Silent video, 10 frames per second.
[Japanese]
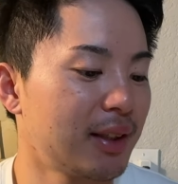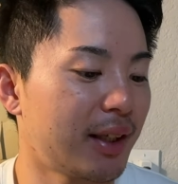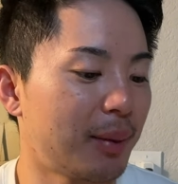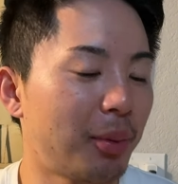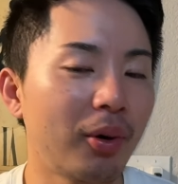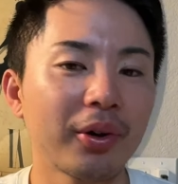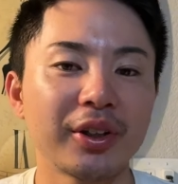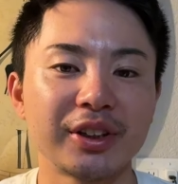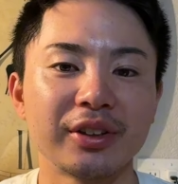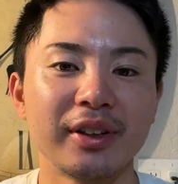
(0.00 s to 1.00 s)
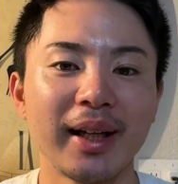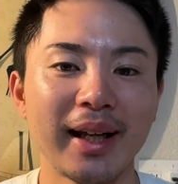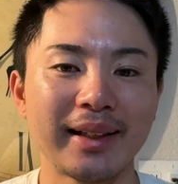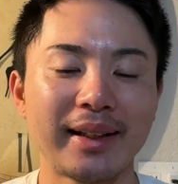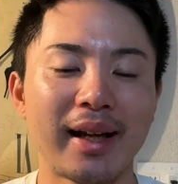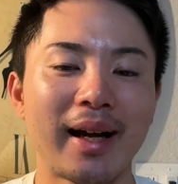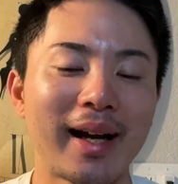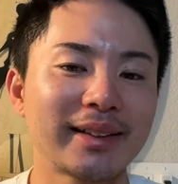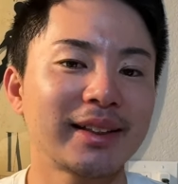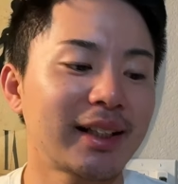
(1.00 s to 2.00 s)
えー、防御率
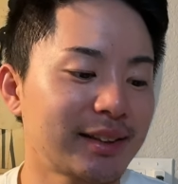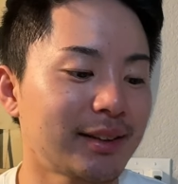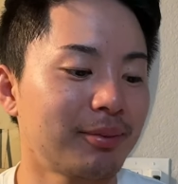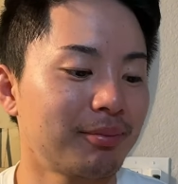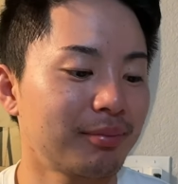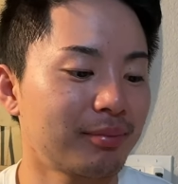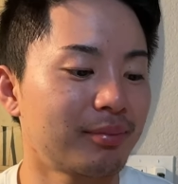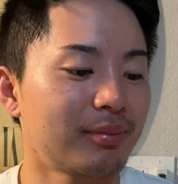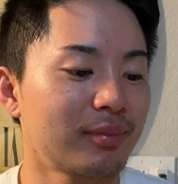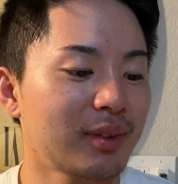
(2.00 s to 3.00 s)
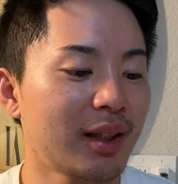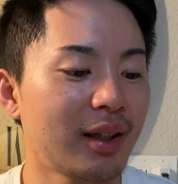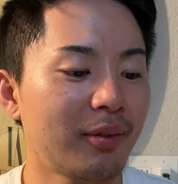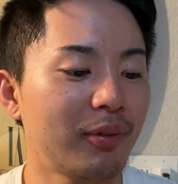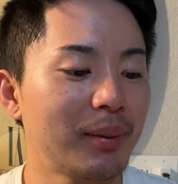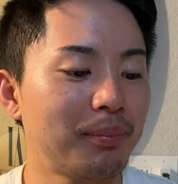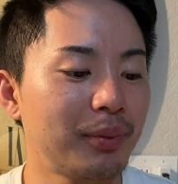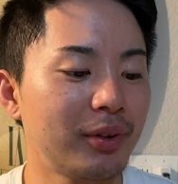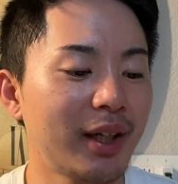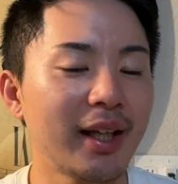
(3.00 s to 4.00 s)
0.88。うん。で、
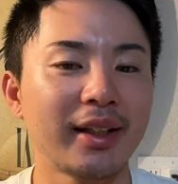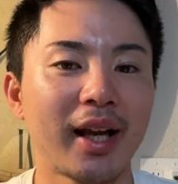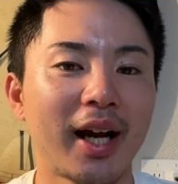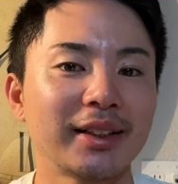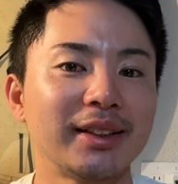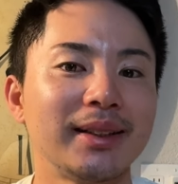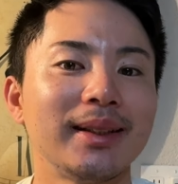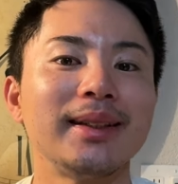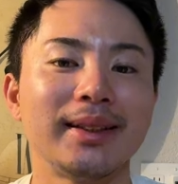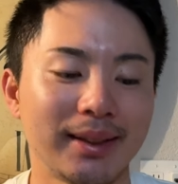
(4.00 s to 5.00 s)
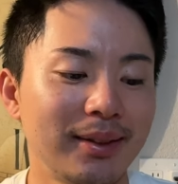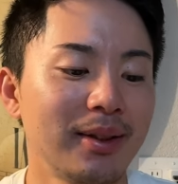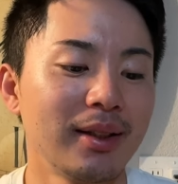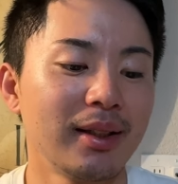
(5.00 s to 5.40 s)
ウィップ0.81。